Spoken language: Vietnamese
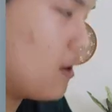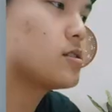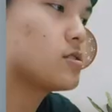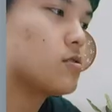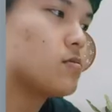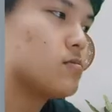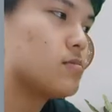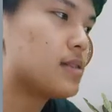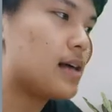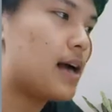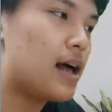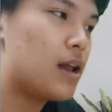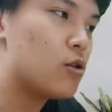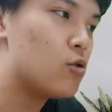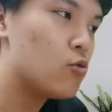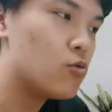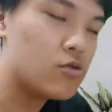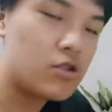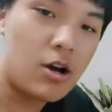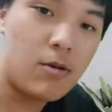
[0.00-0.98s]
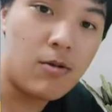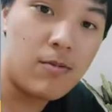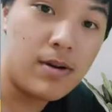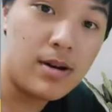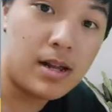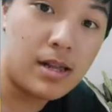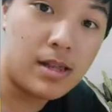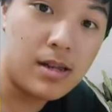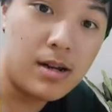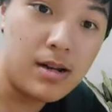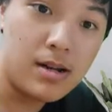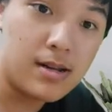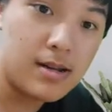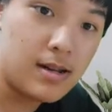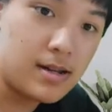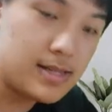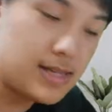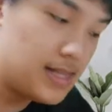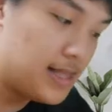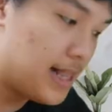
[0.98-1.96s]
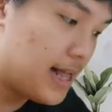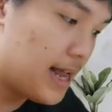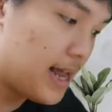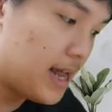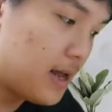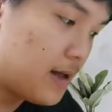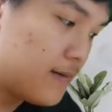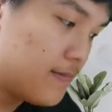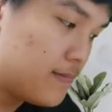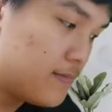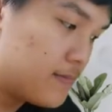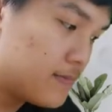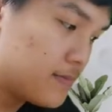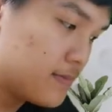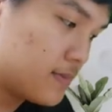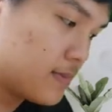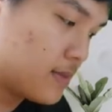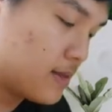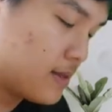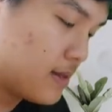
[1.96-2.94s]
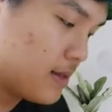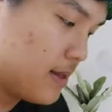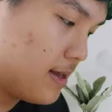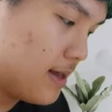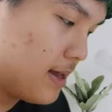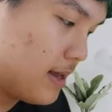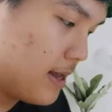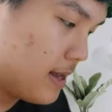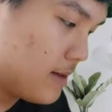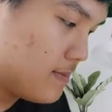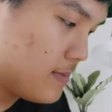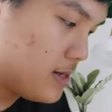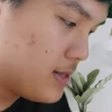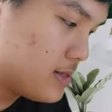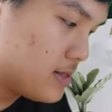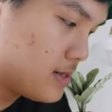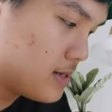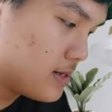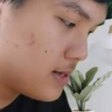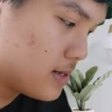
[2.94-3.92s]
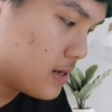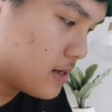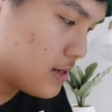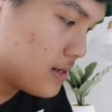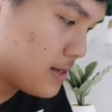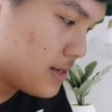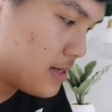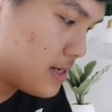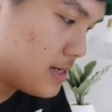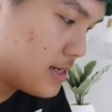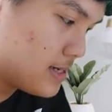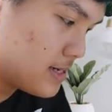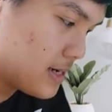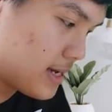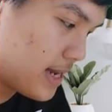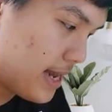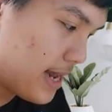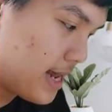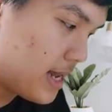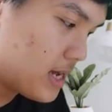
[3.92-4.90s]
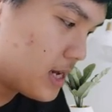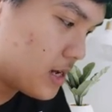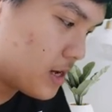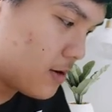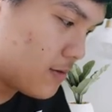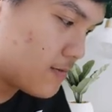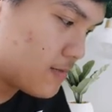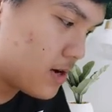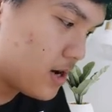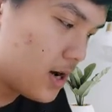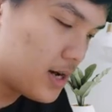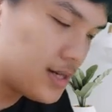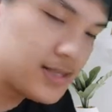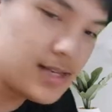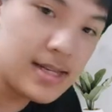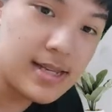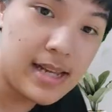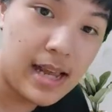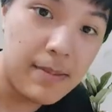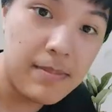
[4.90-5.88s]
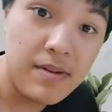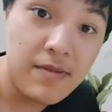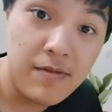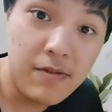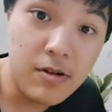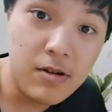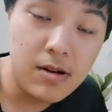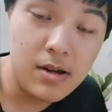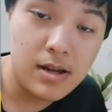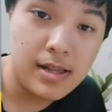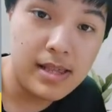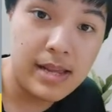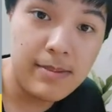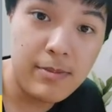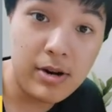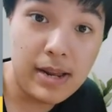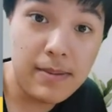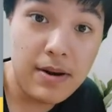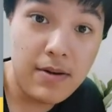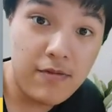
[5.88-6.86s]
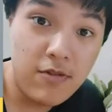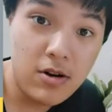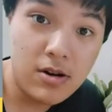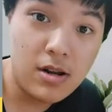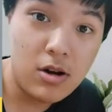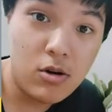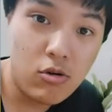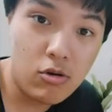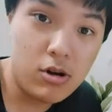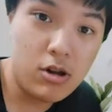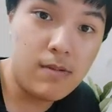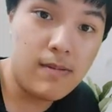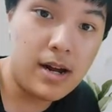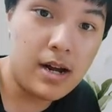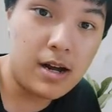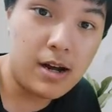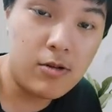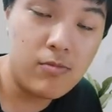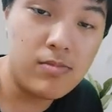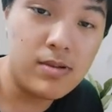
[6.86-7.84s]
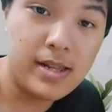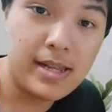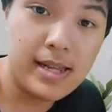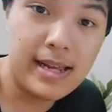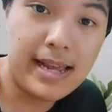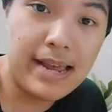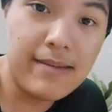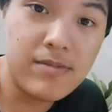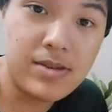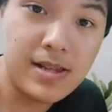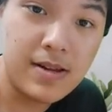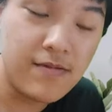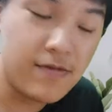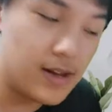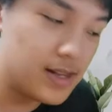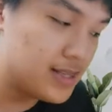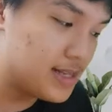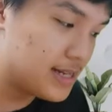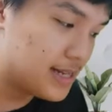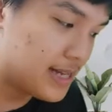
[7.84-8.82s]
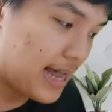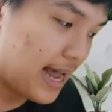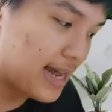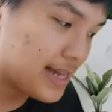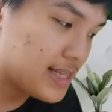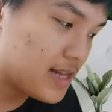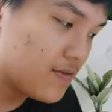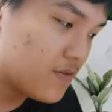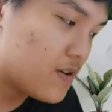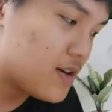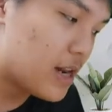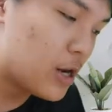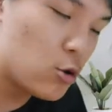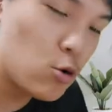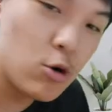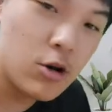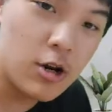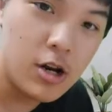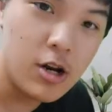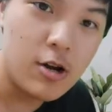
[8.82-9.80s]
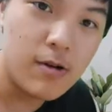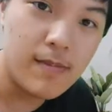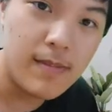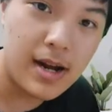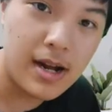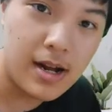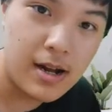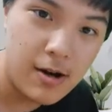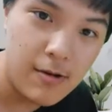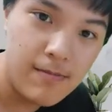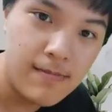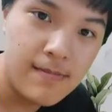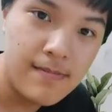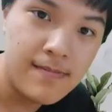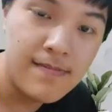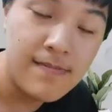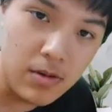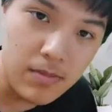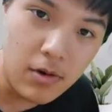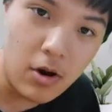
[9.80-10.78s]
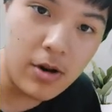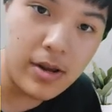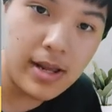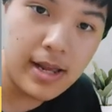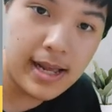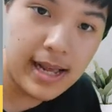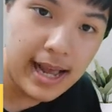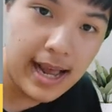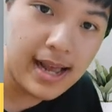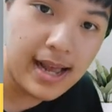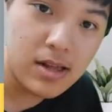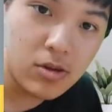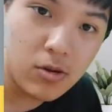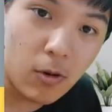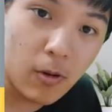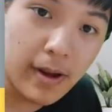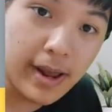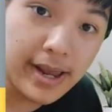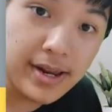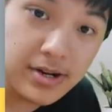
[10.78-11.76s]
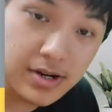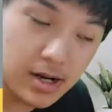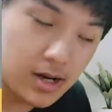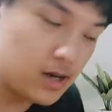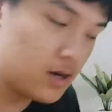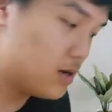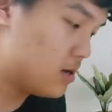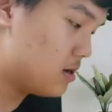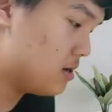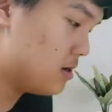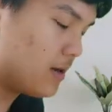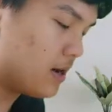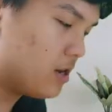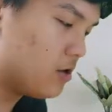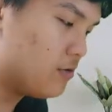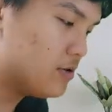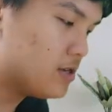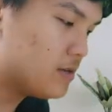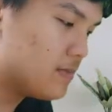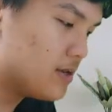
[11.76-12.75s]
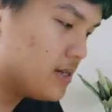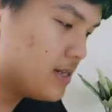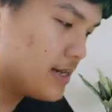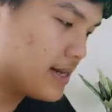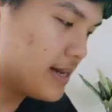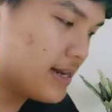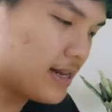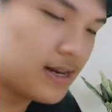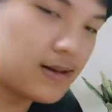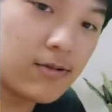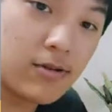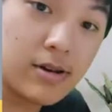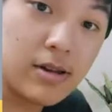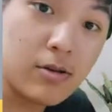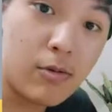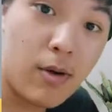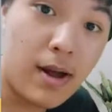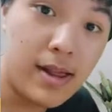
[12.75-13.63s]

thì chúng ta luôn có một bất đẳng thức đó chính là fx nhân cho k cộng gx tất cả bình phương thì một cái bình phương nó luôn lớn bằng 0 khi ghép vào tích phân thì cả cái tích phân này luôn lớn hơn bằng 0 với mọi k thuộc r thì bạn lưu ý cho mình thì cái này là một